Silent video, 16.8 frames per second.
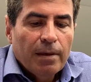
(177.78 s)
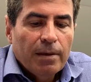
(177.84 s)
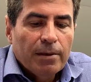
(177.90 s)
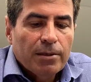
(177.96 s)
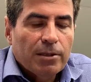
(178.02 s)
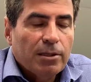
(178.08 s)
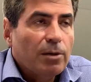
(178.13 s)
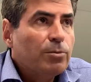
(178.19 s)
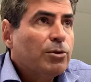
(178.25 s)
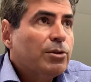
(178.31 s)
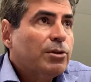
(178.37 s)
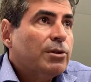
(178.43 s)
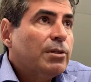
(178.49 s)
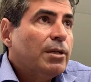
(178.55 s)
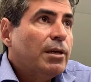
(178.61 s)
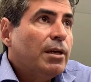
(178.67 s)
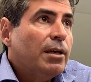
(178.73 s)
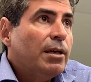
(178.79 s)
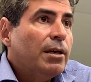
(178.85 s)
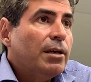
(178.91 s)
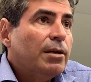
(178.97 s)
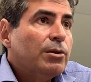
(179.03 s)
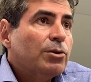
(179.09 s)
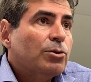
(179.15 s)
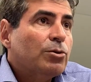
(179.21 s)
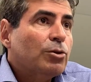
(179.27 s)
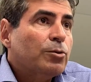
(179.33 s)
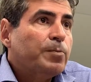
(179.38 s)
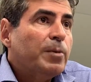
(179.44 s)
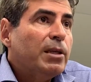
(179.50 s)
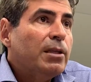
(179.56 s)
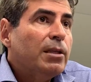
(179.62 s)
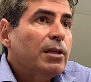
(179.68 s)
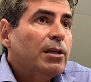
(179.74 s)
estamos é,
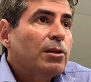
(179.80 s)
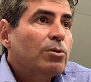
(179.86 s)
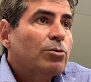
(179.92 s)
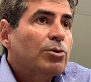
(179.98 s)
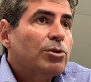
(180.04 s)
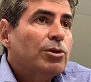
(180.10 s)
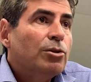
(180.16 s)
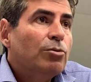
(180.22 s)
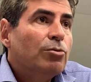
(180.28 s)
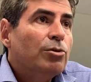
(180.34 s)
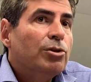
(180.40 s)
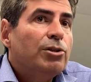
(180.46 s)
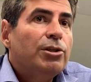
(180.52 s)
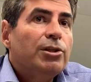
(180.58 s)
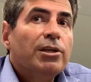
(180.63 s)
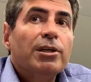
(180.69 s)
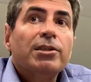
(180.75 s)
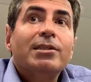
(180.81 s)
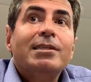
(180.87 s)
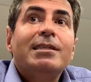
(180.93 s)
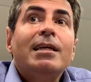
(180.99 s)
suspendendo cirurgias